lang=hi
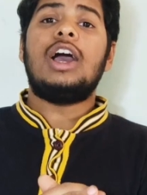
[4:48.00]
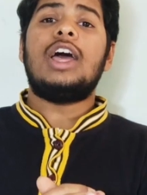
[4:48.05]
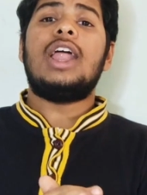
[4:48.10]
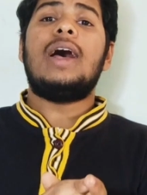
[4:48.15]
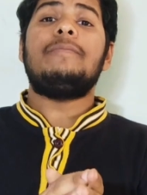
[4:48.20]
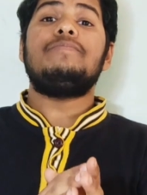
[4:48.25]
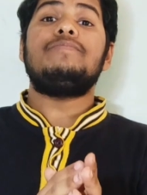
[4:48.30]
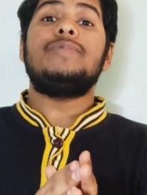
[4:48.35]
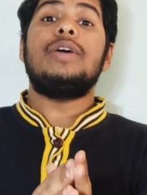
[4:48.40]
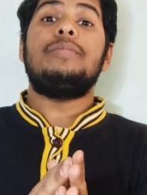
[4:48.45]
अगर
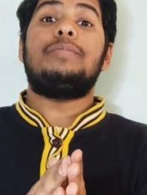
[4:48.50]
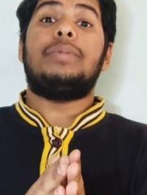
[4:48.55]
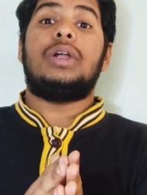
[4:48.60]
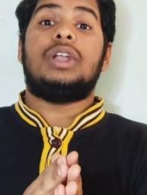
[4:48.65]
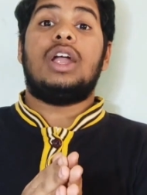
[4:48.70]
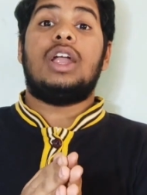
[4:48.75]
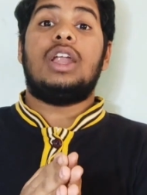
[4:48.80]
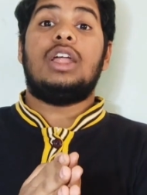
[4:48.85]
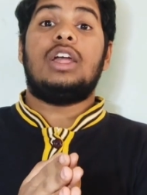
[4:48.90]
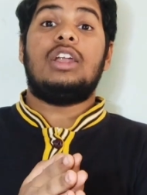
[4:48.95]
आपने
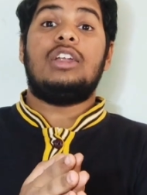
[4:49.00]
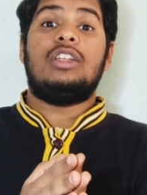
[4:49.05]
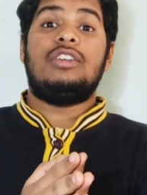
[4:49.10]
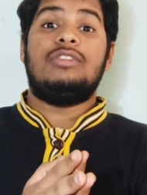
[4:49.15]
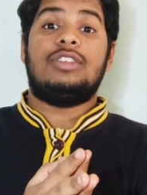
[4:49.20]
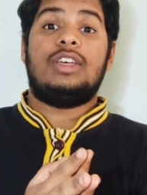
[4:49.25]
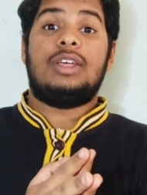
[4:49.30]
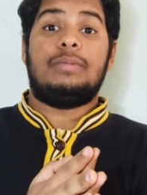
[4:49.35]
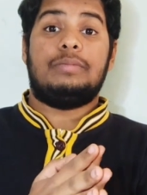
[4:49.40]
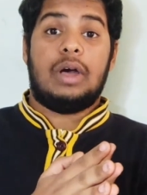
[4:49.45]
पठान का
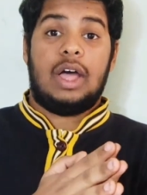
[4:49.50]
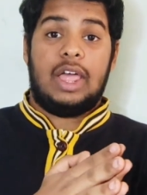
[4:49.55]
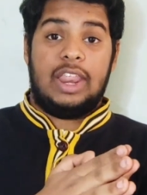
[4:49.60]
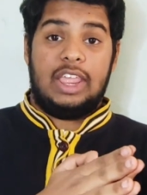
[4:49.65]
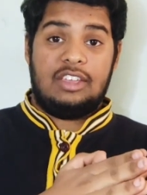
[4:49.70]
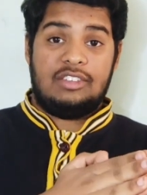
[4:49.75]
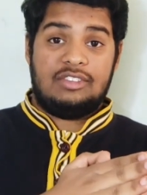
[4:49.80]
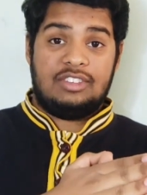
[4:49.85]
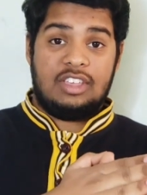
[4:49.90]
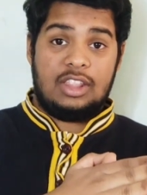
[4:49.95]
टीजर
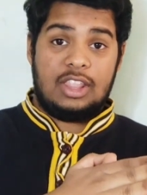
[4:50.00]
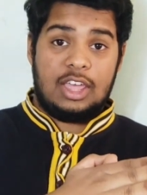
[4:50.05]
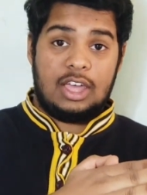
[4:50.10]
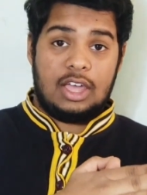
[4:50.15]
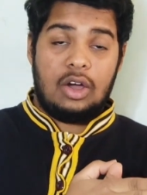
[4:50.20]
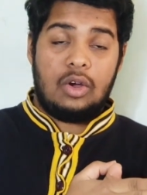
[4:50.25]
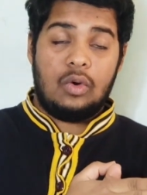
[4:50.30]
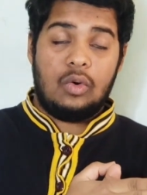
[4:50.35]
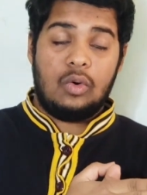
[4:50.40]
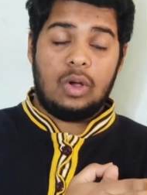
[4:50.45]
बारीकी से
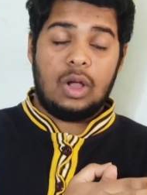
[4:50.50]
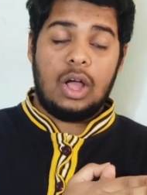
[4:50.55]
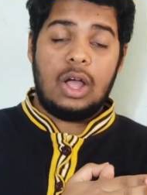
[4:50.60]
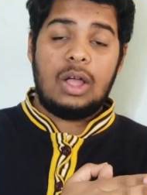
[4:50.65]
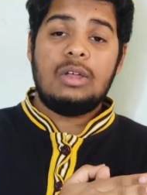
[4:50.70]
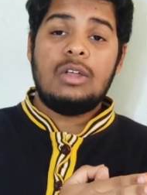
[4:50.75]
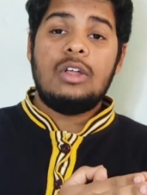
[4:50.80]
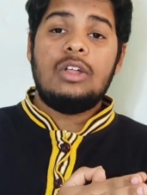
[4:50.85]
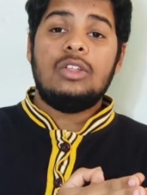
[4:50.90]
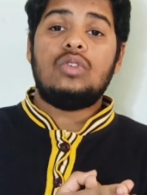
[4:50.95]
देखा
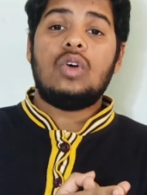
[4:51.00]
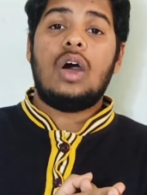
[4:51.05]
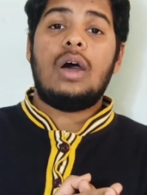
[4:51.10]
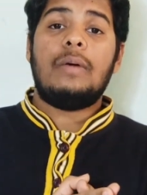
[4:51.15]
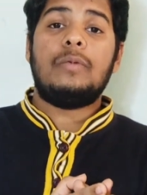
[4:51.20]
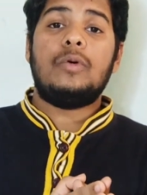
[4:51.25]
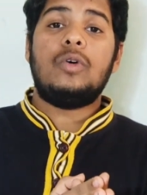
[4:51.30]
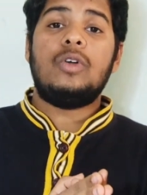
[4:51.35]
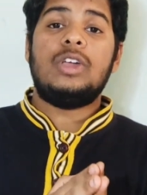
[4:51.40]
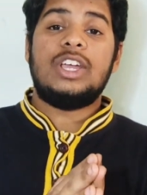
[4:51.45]
होगा तो
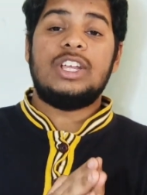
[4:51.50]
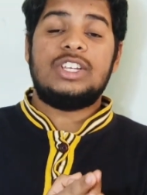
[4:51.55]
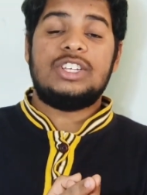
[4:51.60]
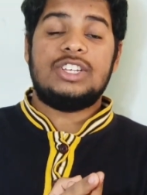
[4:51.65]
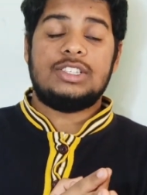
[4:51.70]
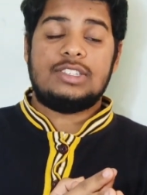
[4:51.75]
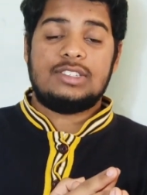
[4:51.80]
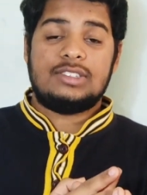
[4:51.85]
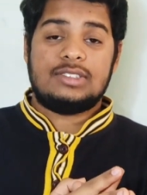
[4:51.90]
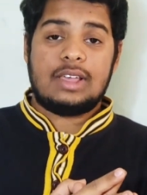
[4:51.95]
आपको ये
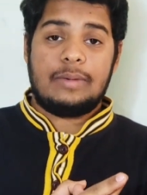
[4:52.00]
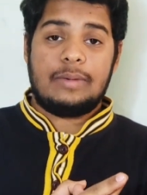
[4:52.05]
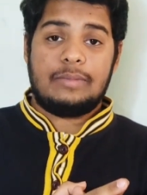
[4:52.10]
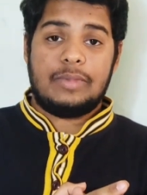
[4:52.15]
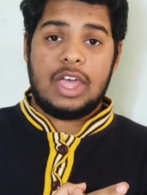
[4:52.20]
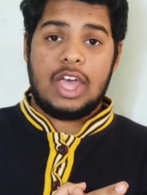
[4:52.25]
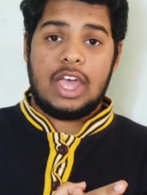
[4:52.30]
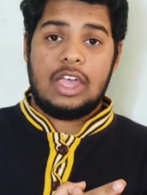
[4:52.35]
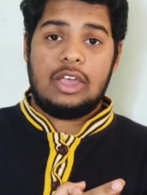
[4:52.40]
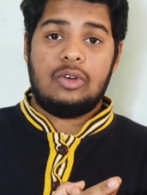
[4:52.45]
चीज़
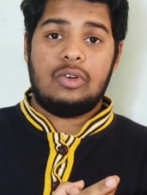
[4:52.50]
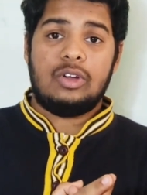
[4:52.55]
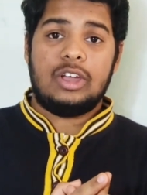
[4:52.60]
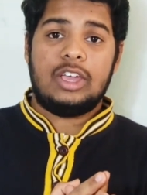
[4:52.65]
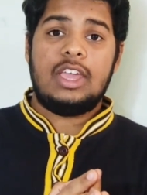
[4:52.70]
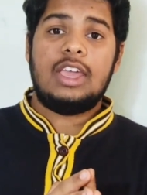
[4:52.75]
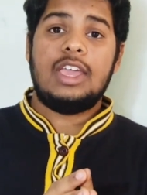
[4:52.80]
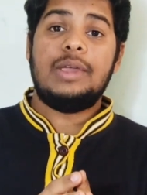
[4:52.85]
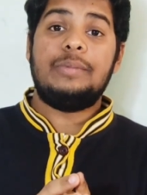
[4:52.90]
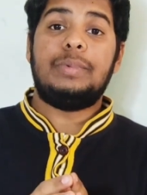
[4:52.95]
सामने आई
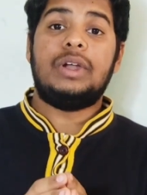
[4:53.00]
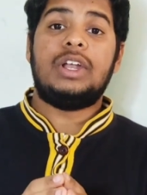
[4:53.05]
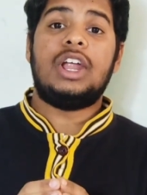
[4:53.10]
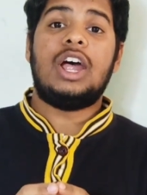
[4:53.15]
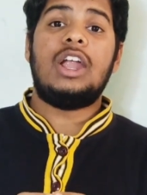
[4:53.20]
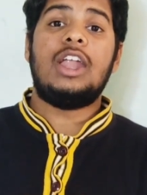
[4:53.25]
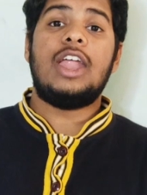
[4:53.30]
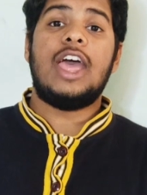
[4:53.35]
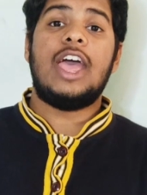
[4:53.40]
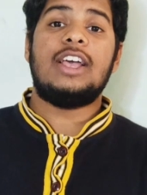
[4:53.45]
होगी कि
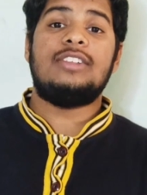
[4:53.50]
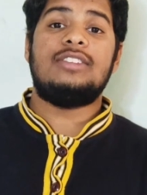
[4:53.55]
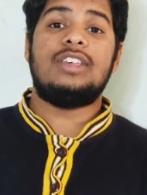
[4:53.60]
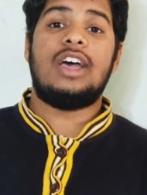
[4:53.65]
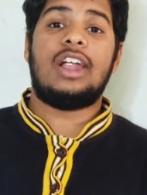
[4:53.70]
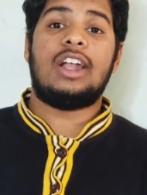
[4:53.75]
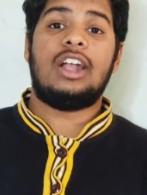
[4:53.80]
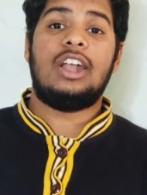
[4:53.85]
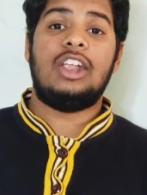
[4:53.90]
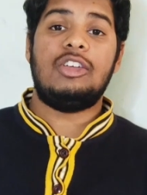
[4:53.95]
पठान
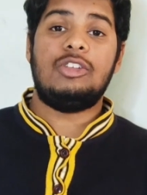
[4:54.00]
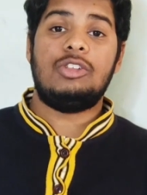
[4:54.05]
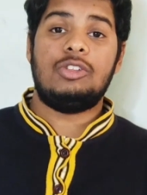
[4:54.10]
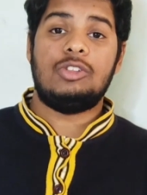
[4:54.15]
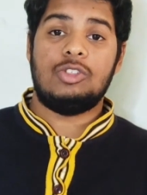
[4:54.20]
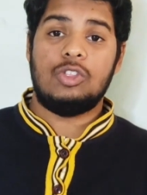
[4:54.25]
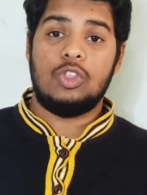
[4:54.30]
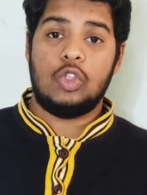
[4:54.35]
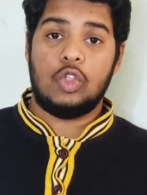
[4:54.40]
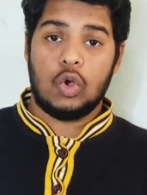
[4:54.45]
एग्जैक्टली
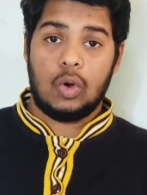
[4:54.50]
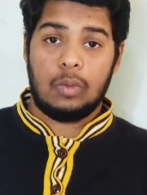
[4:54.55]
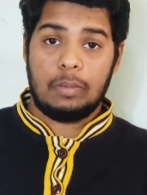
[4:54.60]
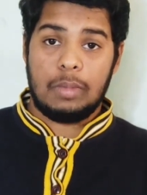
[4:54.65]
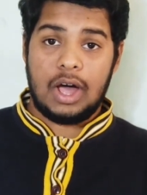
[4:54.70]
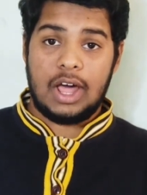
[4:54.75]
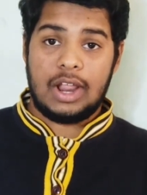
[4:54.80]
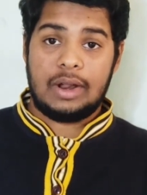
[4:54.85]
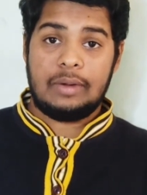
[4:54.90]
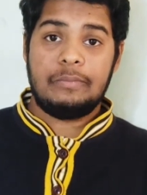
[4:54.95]
दो
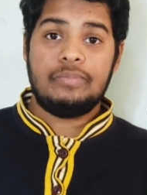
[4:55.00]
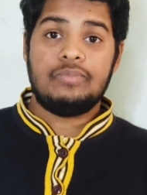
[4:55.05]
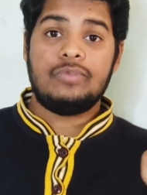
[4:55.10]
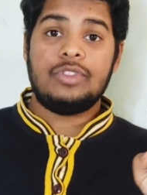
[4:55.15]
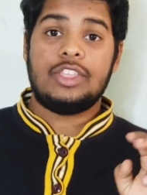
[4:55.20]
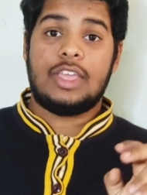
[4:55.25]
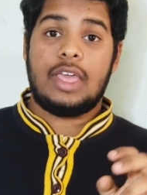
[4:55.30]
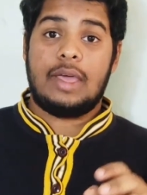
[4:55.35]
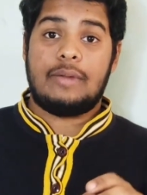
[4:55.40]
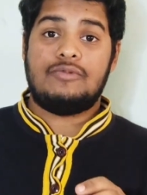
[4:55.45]
बार
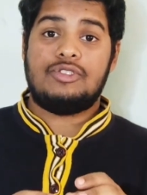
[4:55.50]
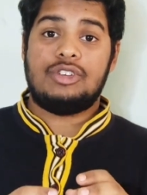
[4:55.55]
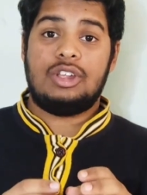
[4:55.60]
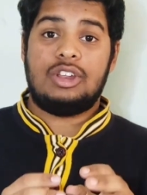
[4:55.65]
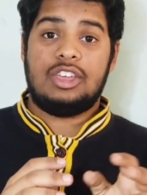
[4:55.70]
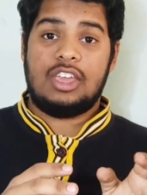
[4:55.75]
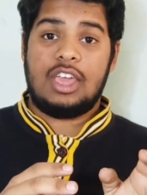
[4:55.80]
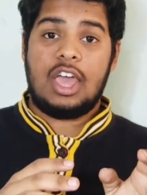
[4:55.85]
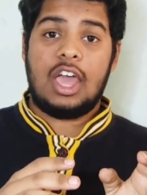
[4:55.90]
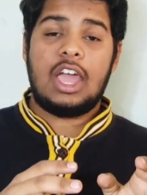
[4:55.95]
कैप्चर
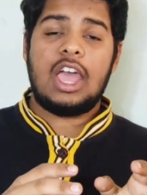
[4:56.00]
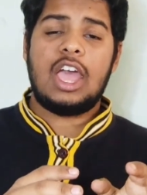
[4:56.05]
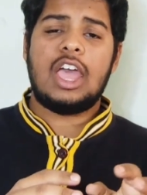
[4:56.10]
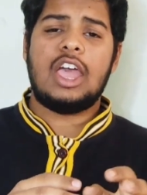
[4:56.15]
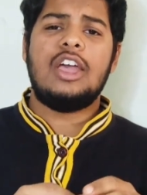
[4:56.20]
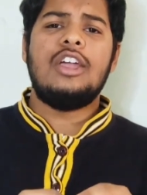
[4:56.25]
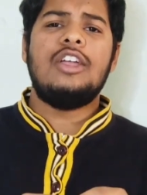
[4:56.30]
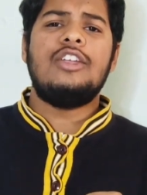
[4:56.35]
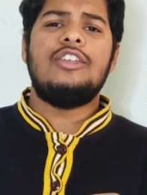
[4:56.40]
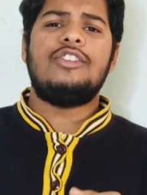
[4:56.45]
किया गया
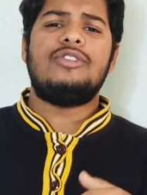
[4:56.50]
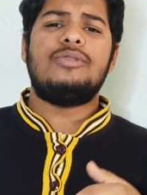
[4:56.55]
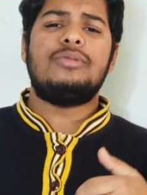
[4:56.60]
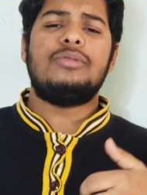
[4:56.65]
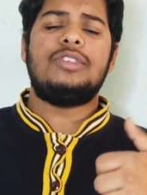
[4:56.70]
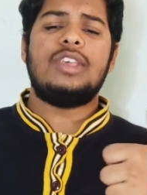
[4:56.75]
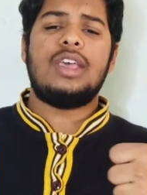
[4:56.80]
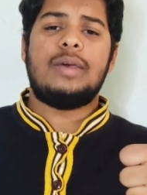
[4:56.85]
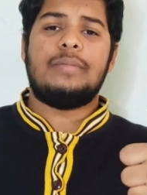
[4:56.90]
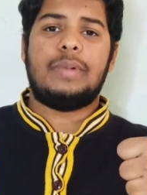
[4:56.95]
है इसमें
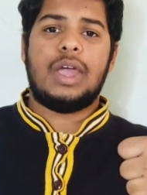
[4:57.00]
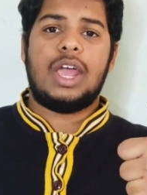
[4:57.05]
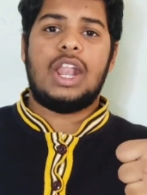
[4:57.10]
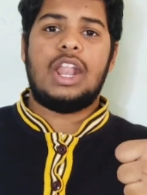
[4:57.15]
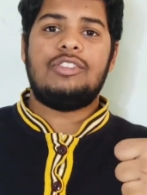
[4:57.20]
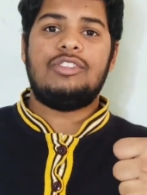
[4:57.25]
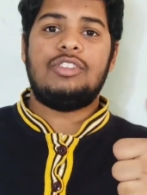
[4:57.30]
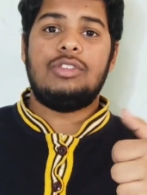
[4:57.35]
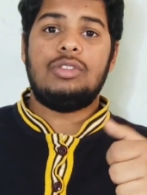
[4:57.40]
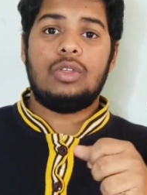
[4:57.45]
से
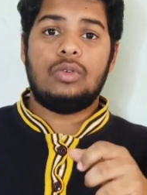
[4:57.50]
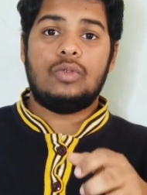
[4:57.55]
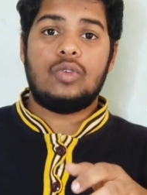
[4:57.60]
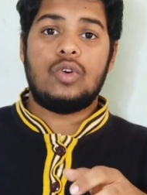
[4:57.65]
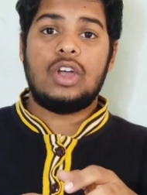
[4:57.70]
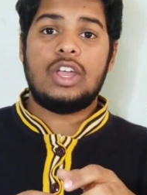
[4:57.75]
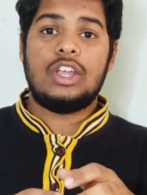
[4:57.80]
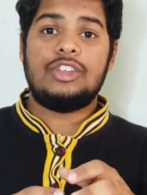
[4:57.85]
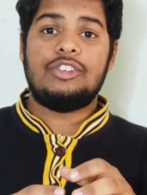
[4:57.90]
पहला सीन तो वो है